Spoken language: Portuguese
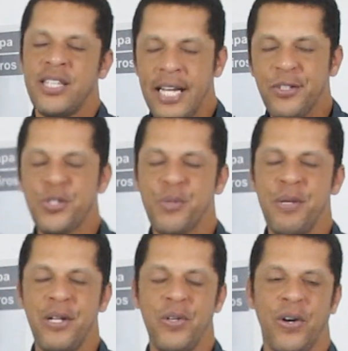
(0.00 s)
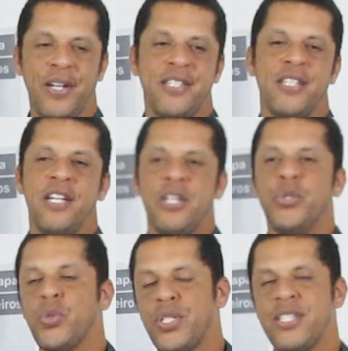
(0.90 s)
tantos milhões
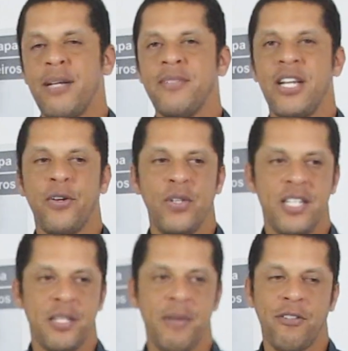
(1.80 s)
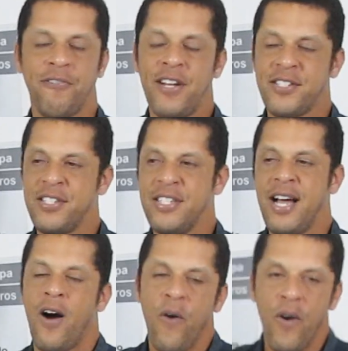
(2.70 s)
num sistema de reconhecimento
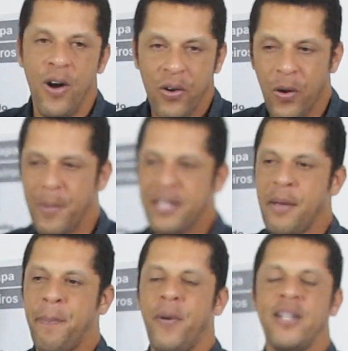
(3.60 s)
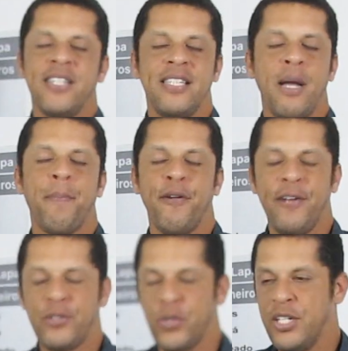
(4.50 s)
facial, como é que pode ainda a
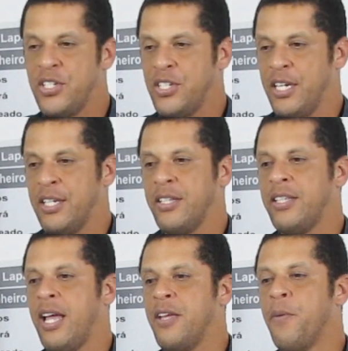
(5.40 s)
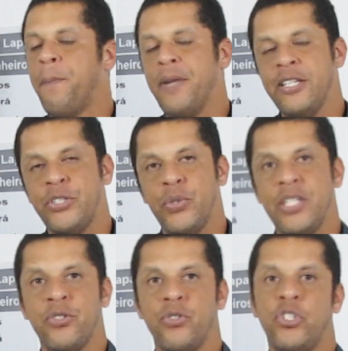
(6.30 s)
prefeitura dizer que tem um
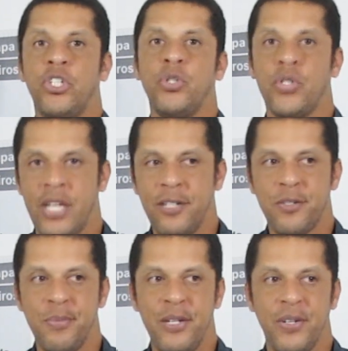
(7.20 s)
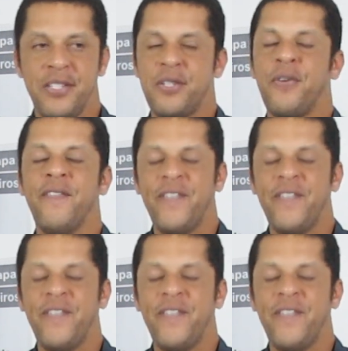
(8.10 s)
prejuízo de 200 milhões com